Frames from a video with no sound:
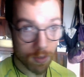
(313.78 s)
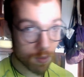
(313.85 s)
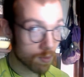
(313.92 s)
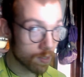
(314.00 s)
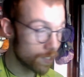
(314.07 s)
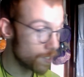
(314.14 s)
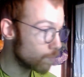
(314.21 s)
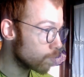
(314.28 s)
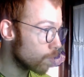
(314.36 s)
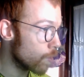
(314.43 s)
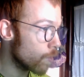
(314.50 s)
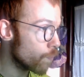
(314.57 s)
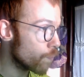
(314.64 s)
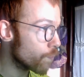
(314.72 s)
quindi
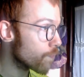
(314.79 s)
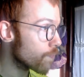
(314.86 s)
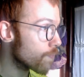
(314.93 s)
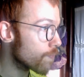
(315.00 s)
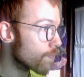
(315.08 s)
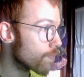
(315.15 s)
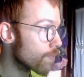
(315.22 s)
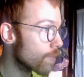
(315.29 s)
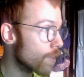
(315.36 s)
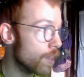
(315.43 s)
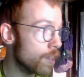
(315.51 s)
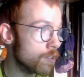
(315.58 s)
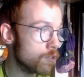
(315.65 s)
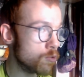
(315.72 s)
può
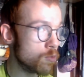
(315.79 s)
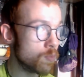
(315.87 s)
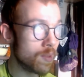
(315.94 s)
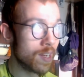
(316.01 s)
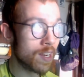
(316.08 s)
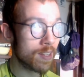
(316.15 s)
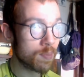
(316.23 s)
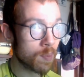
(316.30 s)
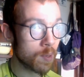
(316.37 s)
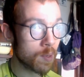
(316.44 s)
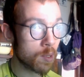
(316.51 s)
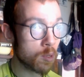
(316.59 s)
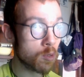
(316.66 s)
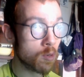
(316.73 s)
assumere l'aspetto che
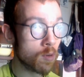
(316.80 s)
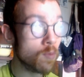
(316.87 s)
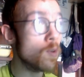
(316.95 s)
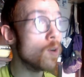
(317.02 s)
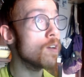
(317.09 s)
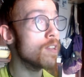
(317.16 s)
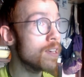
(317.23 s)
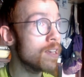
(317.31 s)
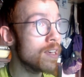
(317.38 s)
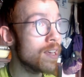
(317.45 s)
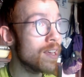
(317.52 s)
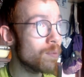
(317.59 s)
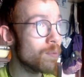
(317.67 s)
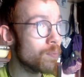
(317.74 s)
vuole
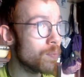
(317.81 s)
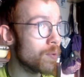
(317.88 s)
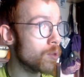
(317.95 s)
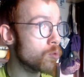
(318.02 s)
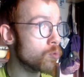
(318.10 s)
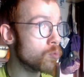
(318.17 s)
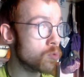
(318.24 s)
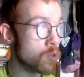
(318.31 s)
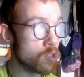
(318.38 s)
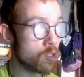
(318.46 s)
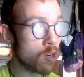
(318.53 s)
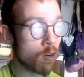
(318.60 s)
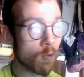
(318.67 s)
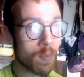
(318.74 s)
per tutto il gioco
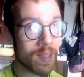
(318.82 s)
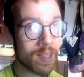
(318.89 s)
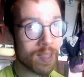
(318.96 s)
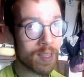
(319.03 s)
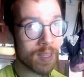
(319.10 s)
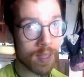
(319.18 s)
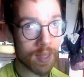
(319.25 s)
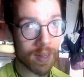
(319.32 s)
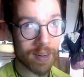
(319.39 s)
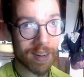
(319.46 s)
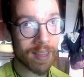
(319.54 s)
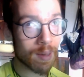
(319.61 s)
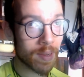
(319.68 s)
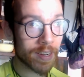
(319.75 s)
manterrà i
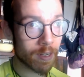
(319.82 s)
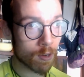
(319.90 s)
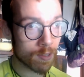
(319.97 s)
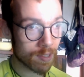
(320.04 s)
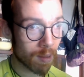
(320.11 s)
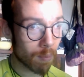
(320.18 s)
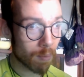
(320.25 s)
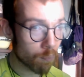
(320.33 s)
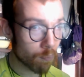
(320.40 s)
capelli rosa